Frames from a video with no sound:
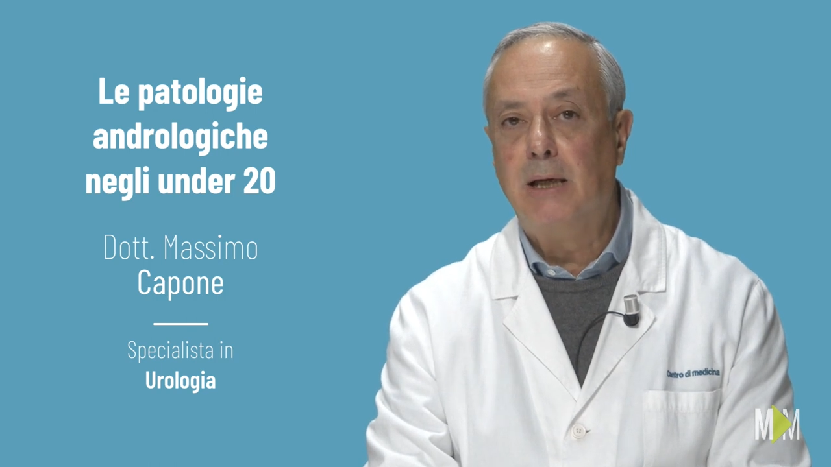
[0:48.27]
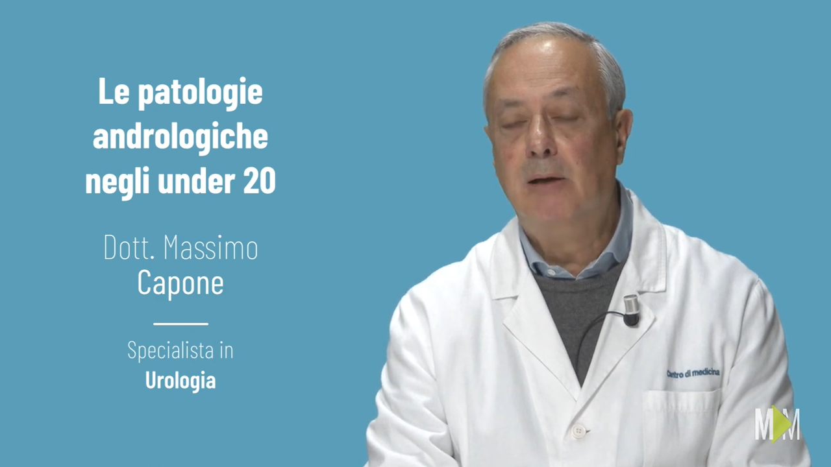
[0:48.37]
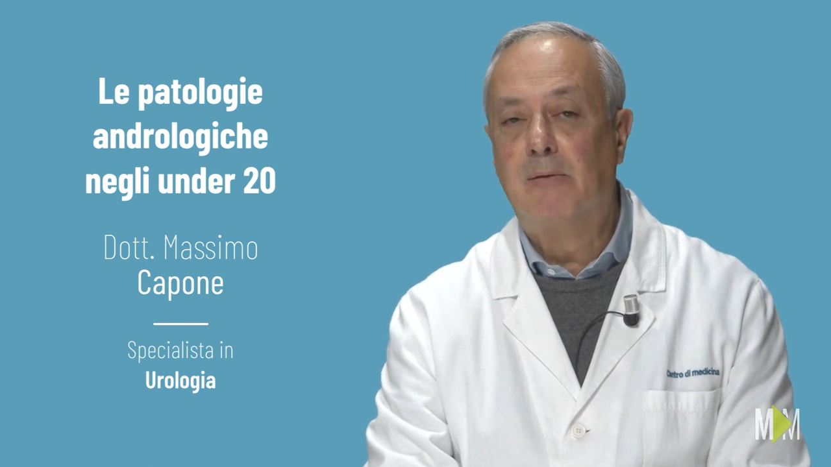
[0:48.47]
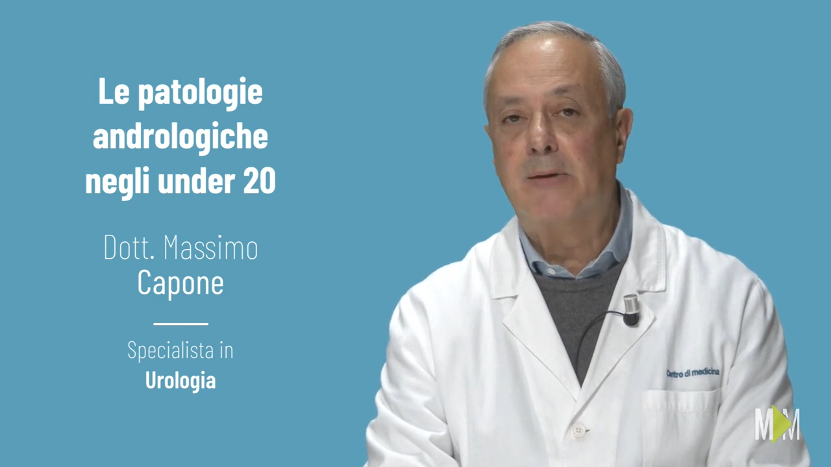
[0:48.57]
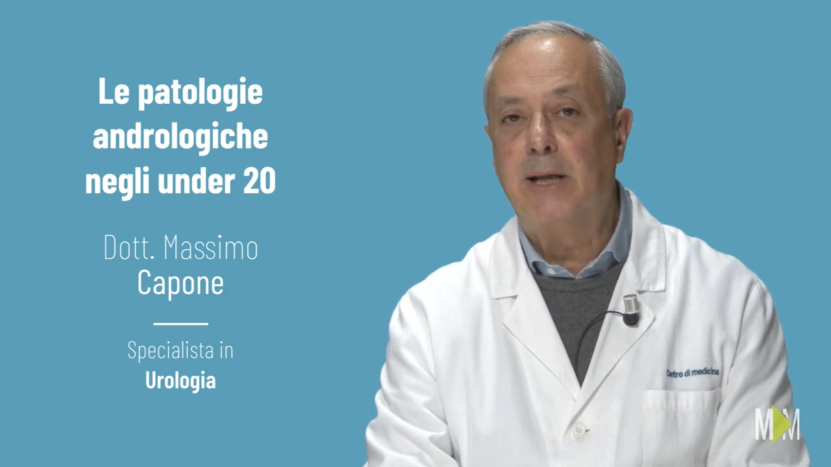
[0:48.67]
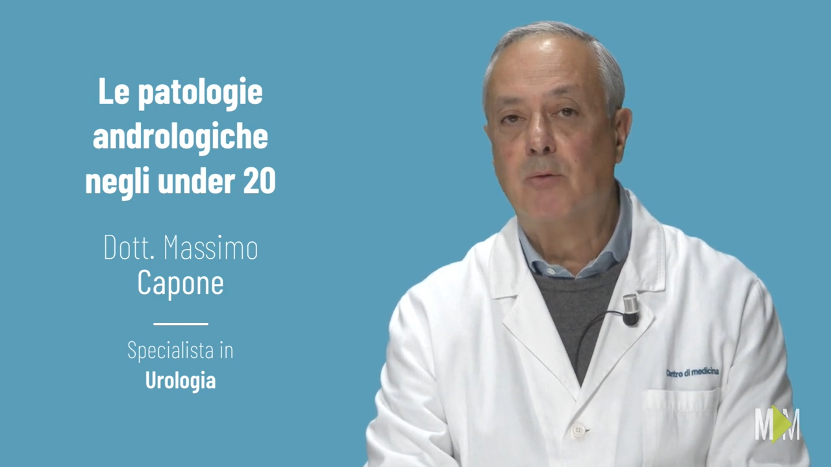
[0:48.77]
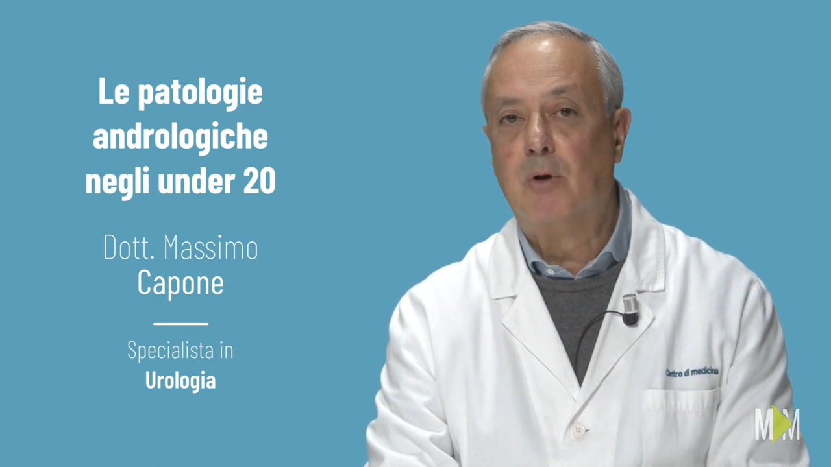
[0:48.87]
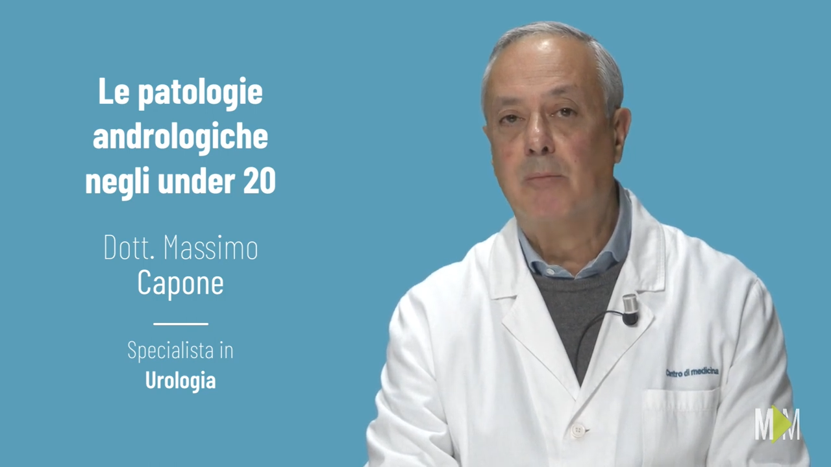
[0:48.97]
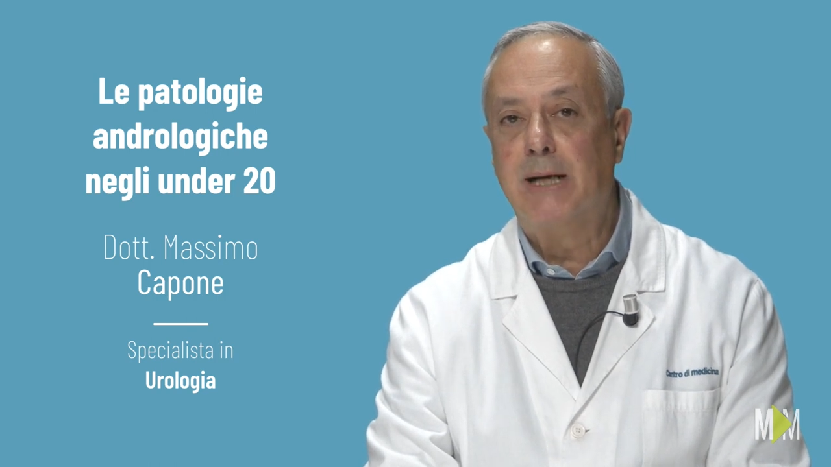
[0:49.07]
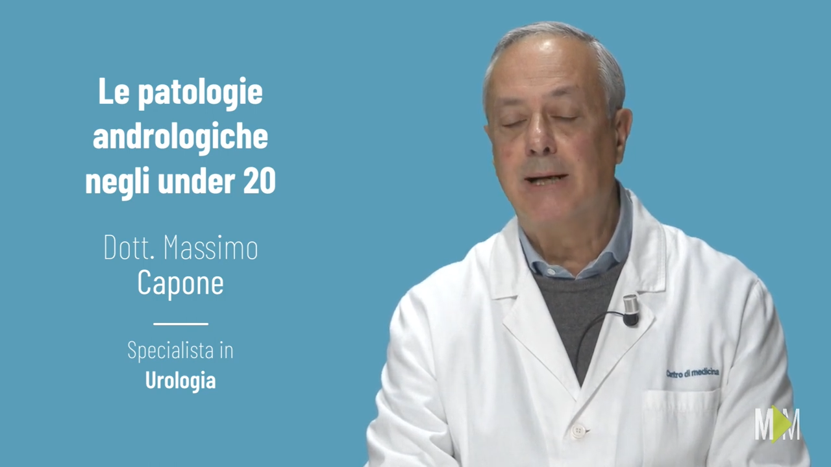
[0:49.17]
il
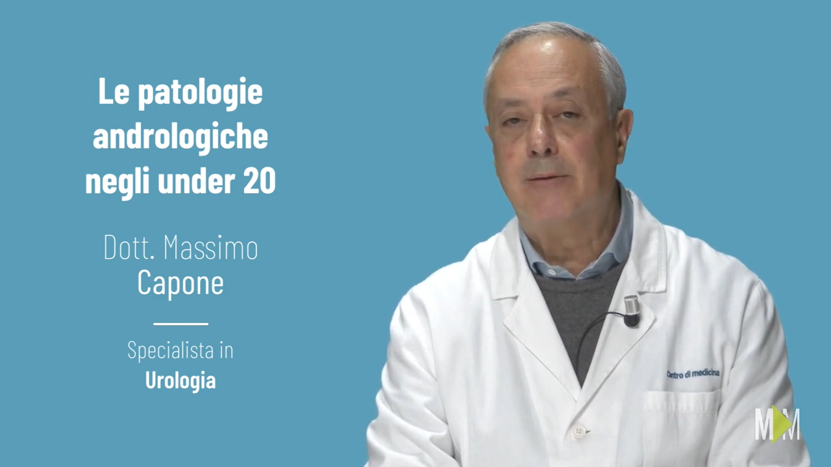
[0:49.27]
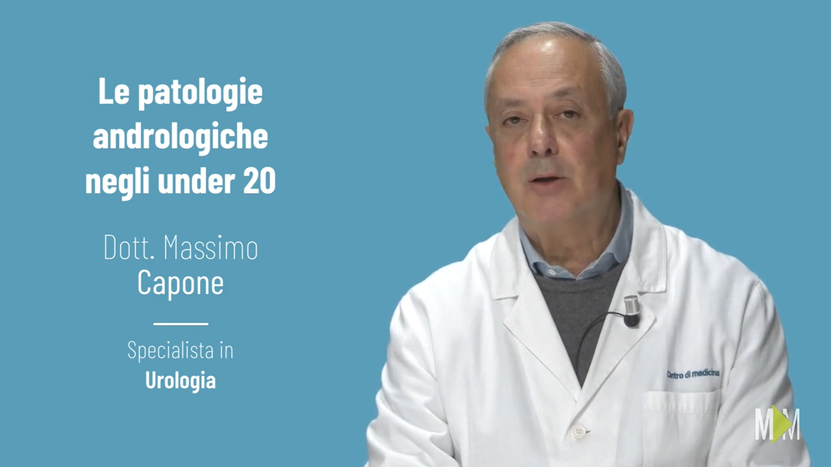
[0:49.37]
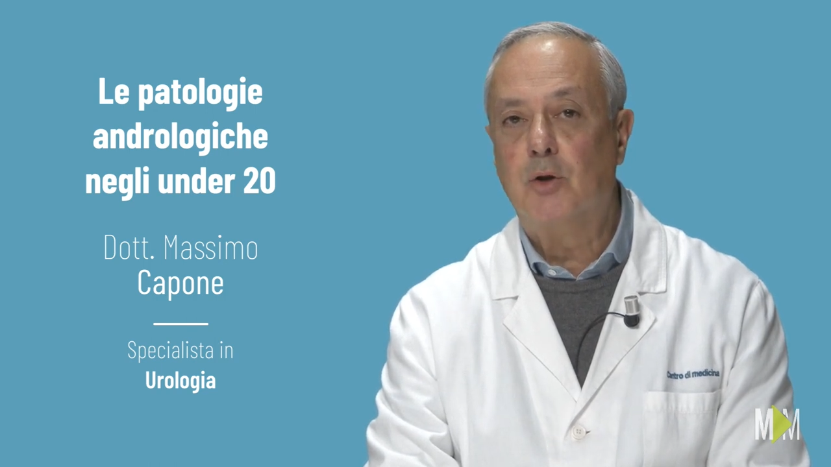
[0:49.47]
frenulo breve,